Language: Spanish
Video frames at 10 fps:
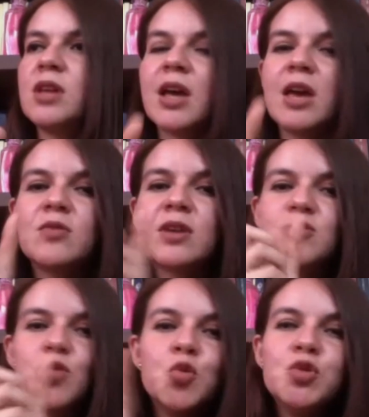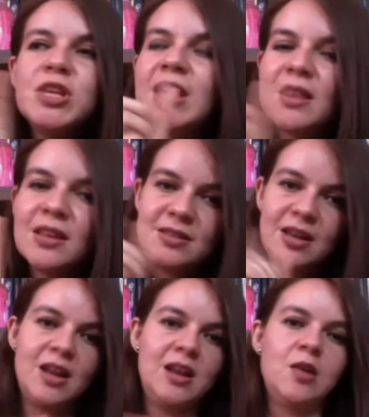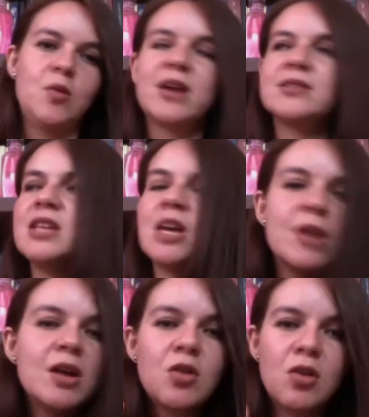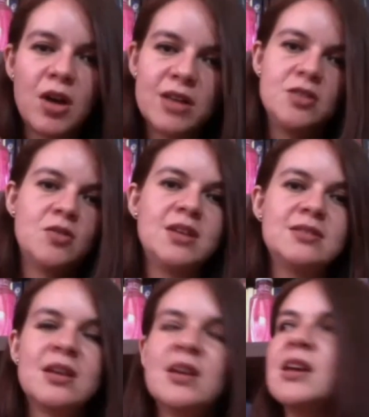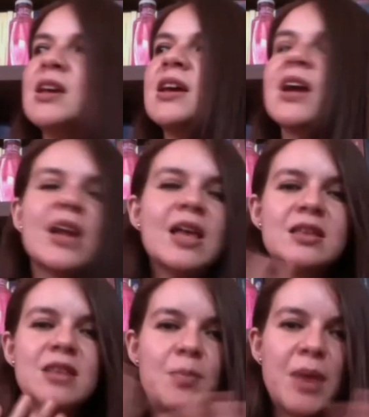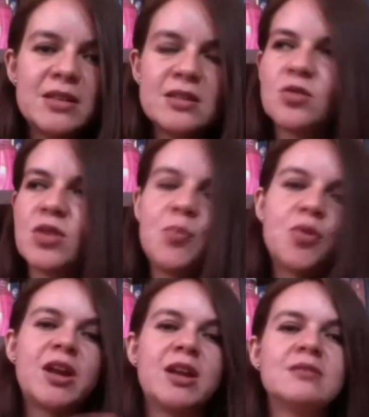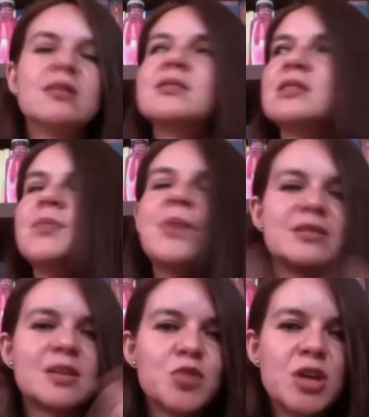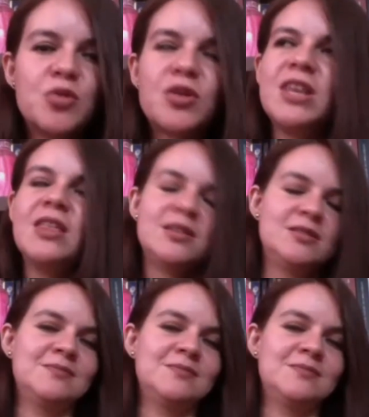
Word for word: que hay unas unidades de la lengua que se llaman colocaciones, que nadie en el país estudia porque les, han de parecer muy aburridas,